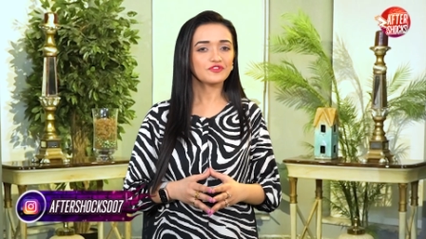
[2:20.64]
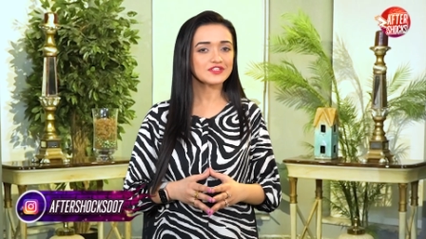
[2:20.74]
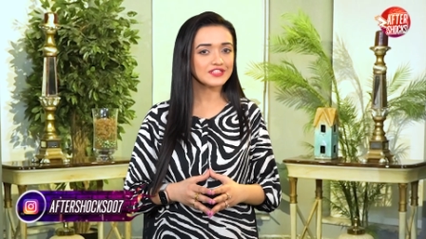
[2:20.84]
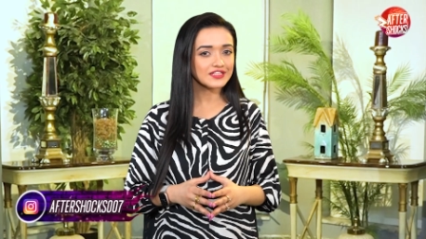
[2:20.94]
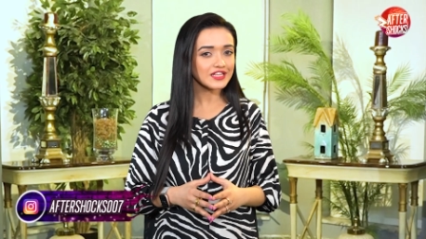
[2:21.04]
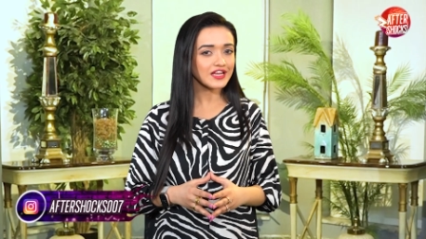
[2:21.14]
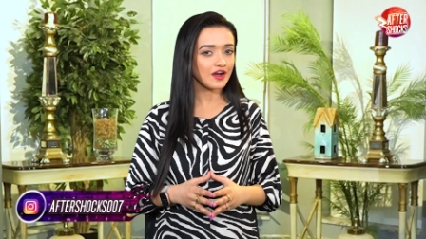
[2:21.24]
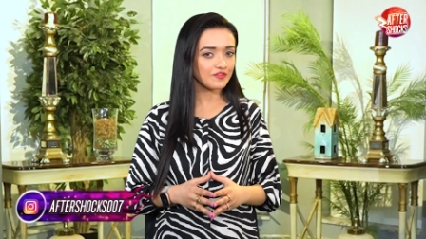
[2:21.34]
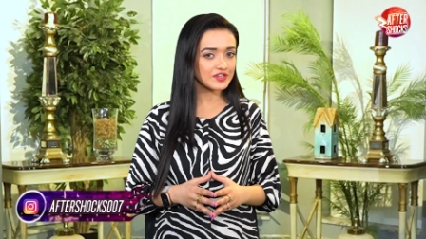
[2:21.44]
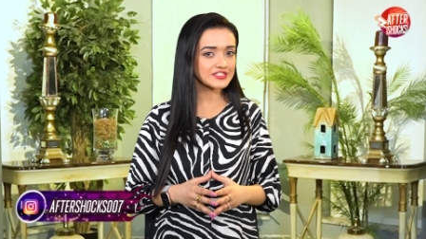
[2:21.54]
फरजंदे
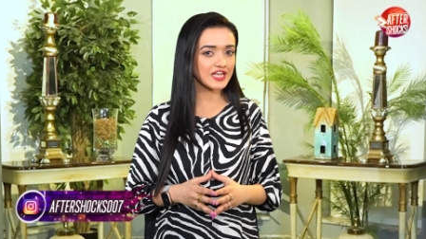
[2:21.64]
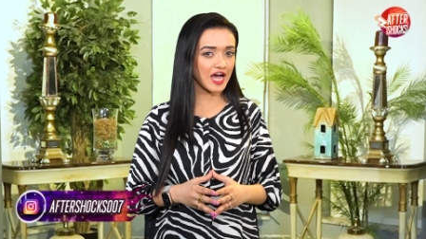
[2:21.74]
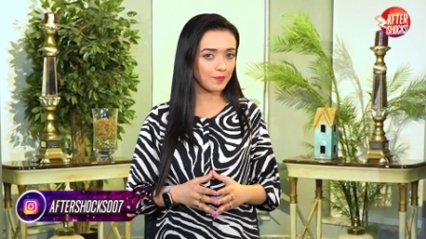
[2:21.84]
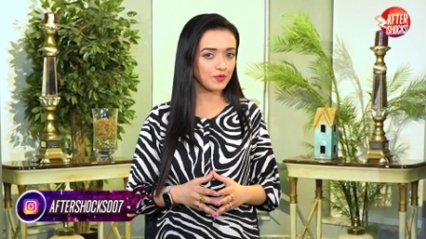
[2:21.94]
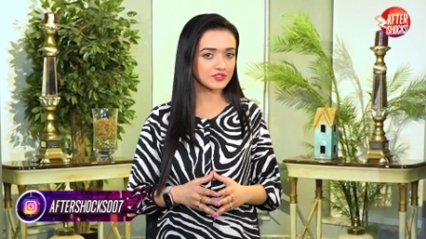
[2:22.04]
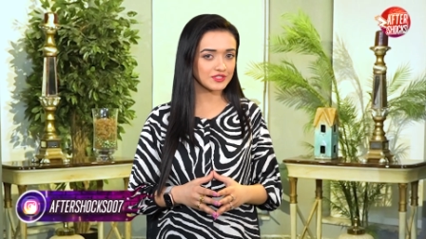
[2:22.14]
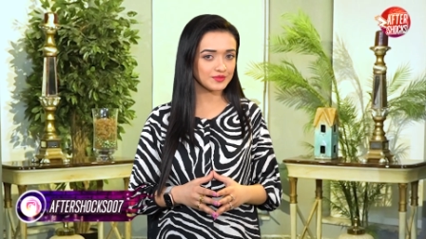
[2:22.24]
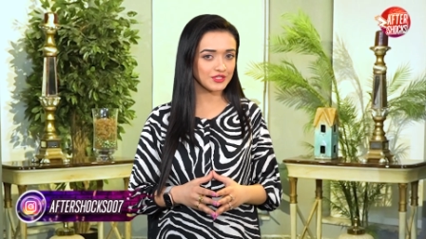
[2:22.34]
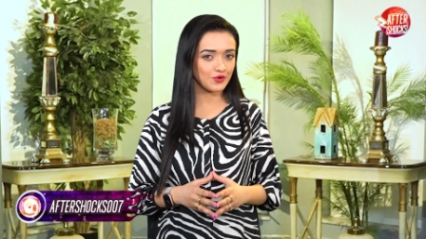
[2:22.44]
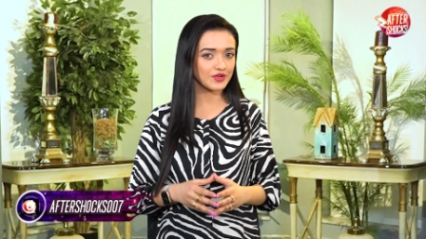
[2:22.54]
अव्वल से आप लोग
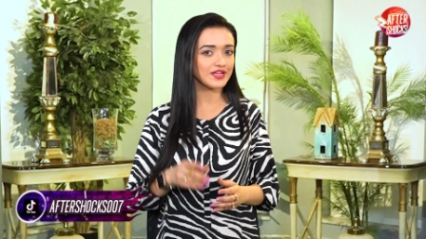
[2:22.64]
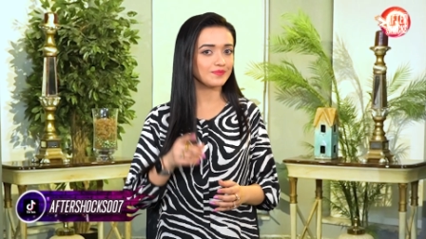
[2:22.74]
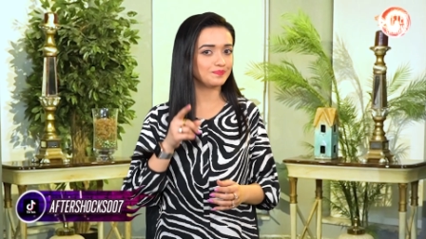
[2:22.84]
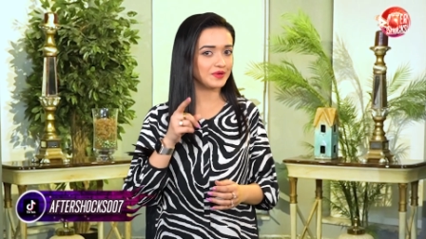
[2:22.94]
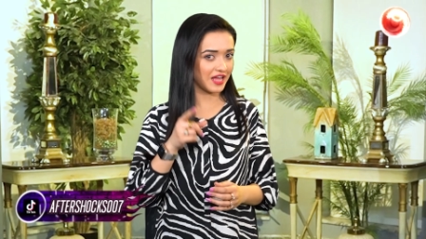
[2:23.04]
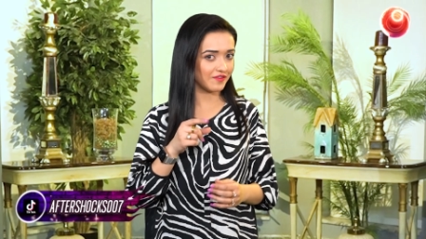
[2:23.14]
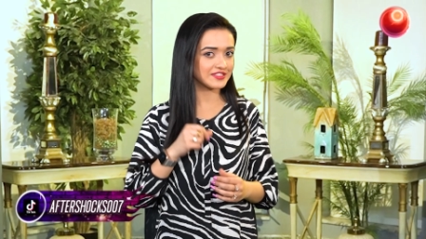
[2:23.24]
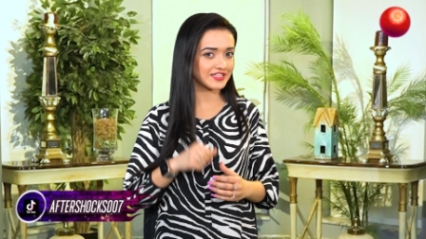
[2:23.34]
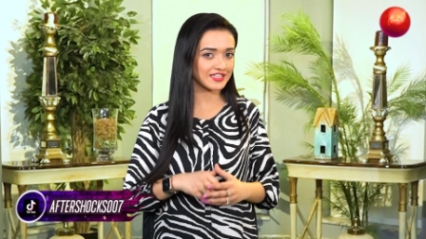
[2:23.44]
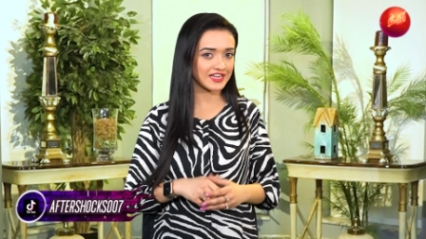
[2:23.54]
समझे होंगे
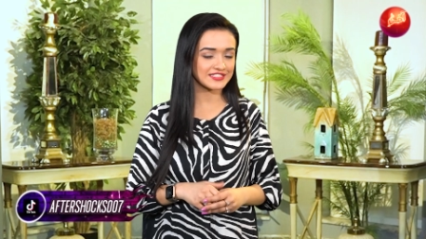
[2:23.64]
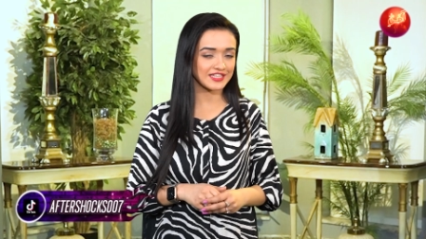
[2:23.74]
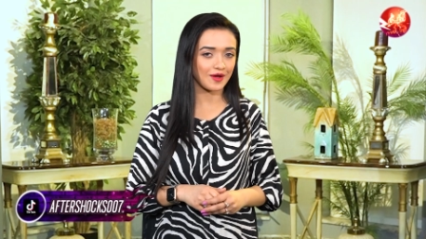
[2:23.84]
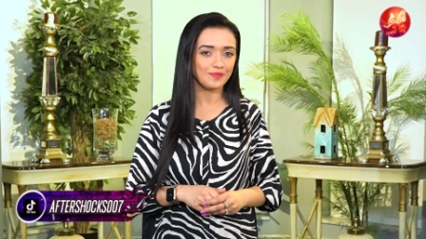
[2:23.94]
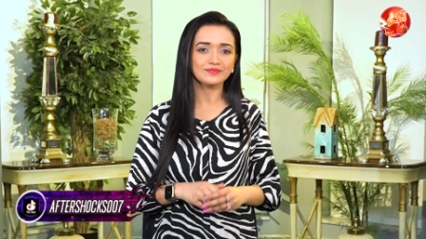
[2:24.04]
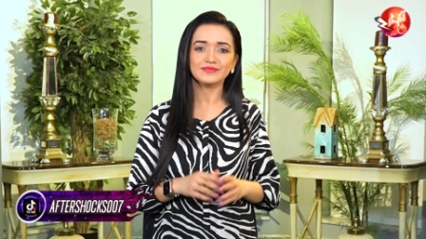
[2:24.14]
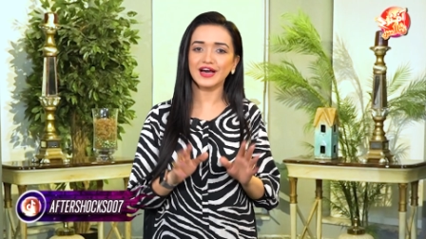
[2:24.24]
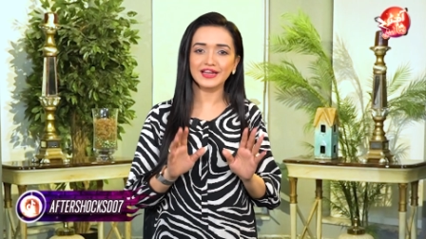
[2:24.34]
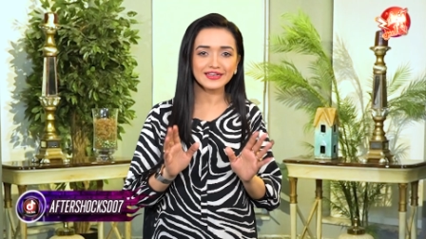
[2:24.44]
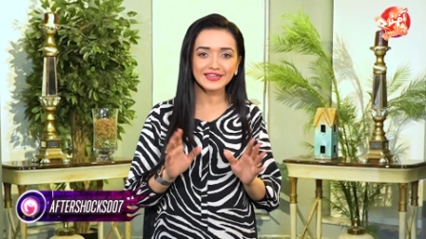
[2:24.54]
बिलावल जरदारी साहब
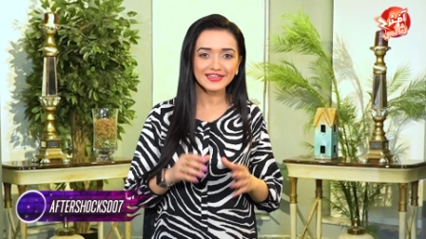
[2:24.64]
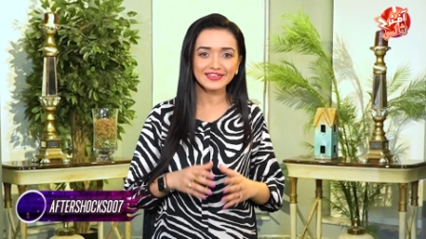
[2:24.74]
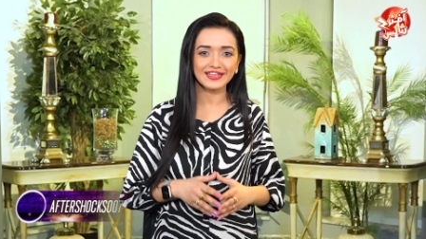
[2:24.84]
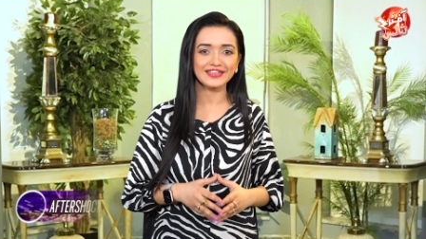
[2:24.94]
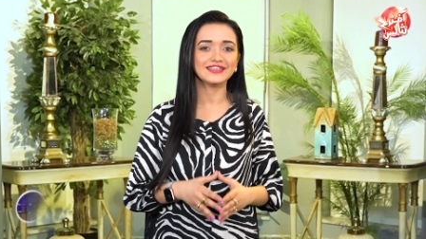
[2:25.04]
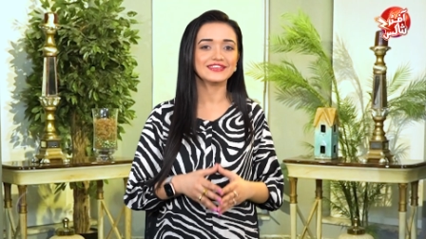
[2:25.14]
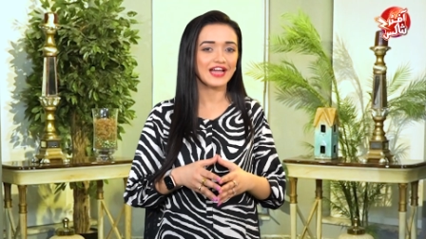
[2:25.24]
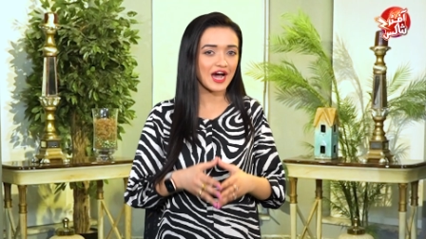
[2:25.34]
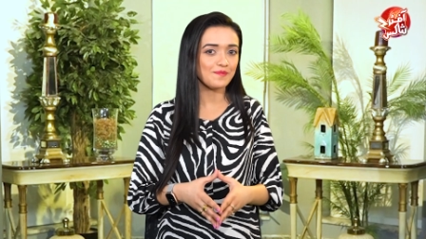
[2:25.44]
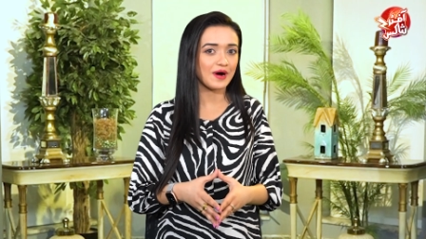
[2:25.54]
अरे नहीं नहीं
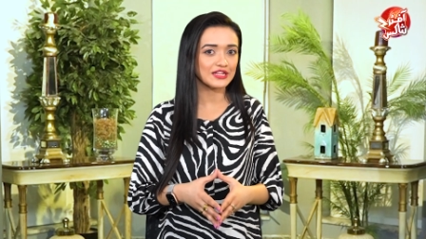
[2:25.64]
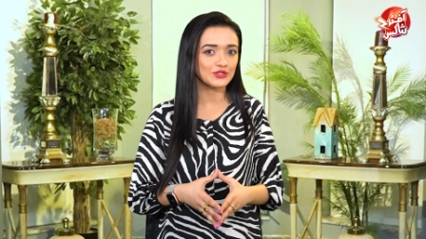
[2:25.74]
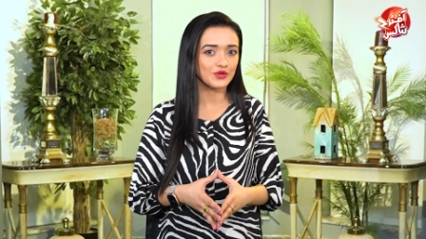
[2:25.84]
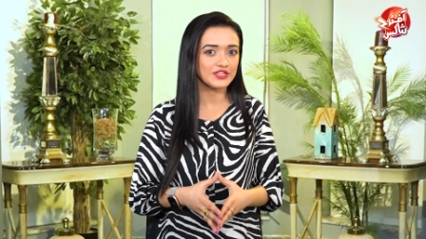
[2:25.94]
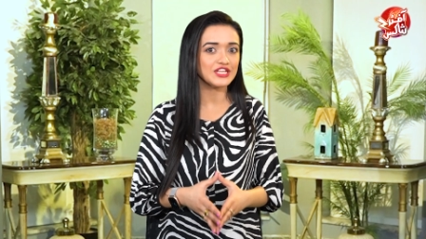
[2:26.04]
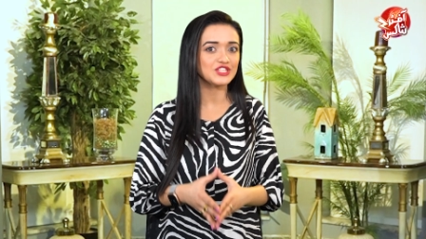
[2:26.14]
यहाँ बात हो रही